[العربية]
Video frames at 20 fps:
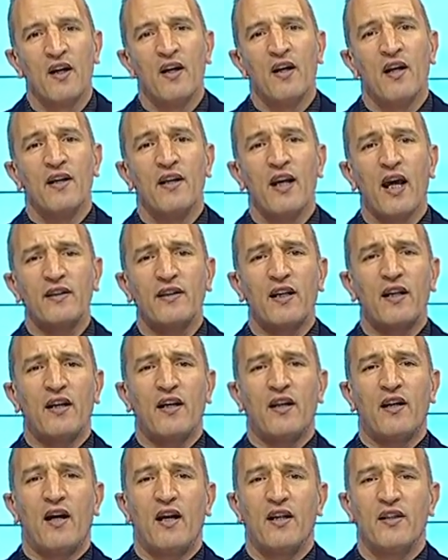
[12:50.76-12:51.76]

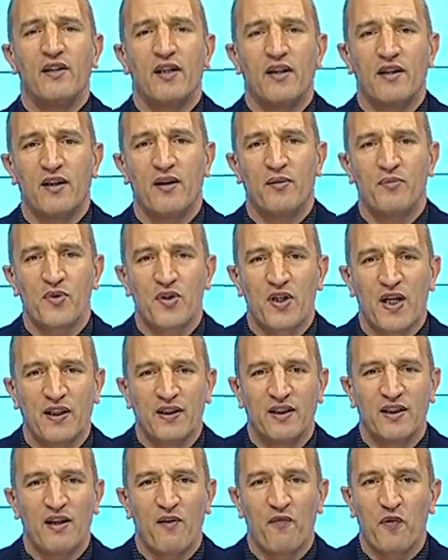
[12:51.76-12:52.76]
نقترح ايضا
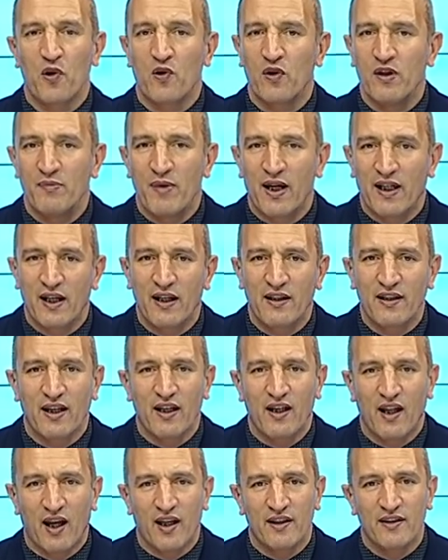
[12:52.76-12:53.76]
مشاهدينا في كل مكان
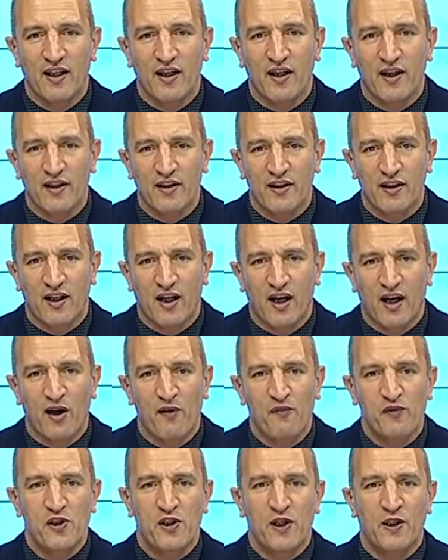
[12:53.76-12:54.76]
كالعاده قراءه
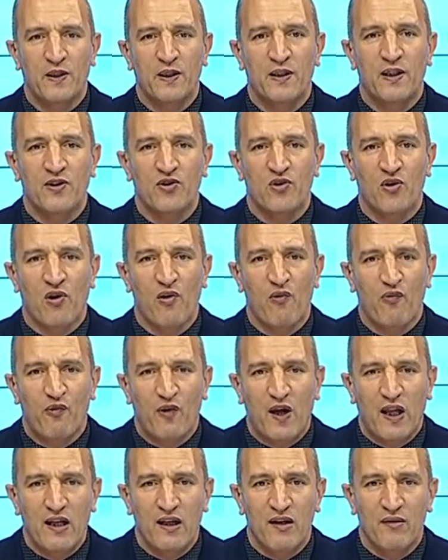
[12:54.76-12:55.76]
في جديد الصحف
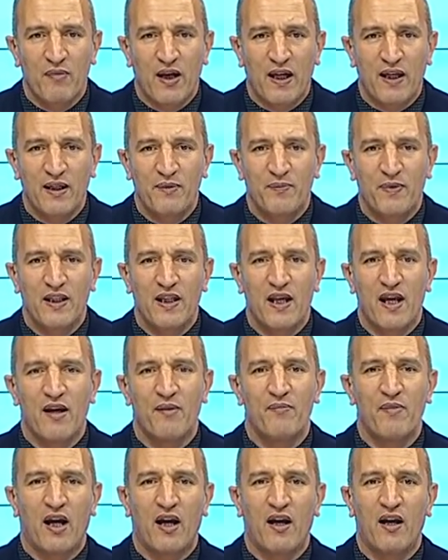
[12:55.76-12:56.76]
المغربيه
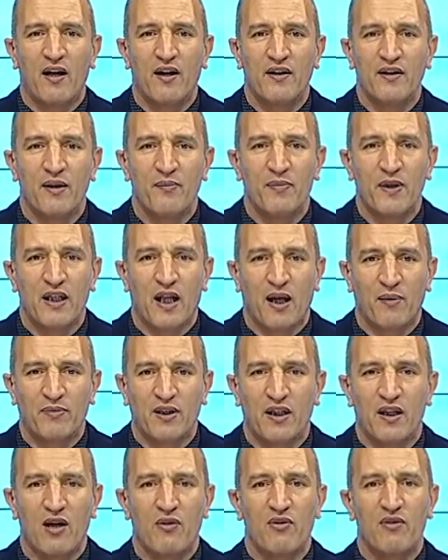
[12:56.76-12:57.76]
مع نبيل عبد
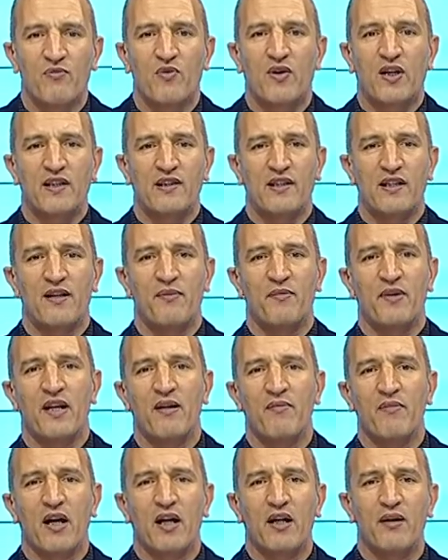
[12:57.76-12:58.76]
اللاوي مراسلنا من
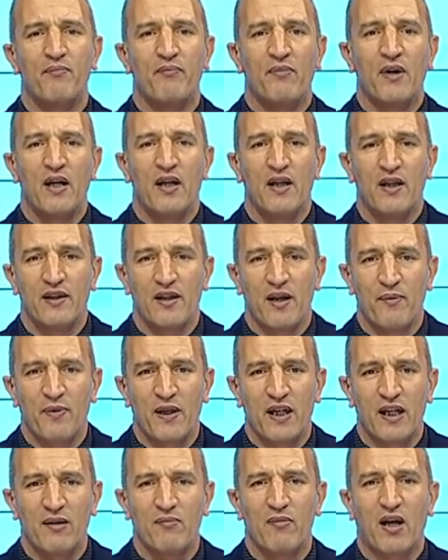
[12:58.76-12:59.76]
المغرب
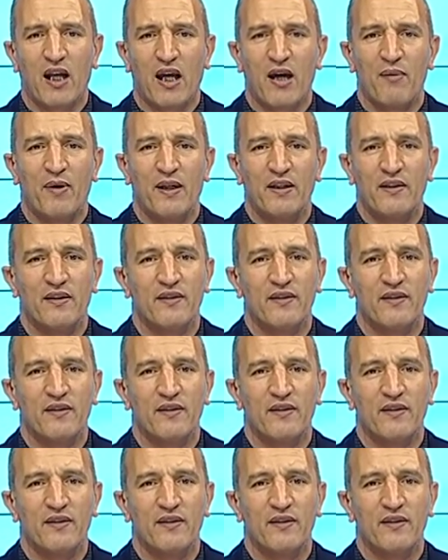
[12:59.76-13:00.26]
نبيل مرحبا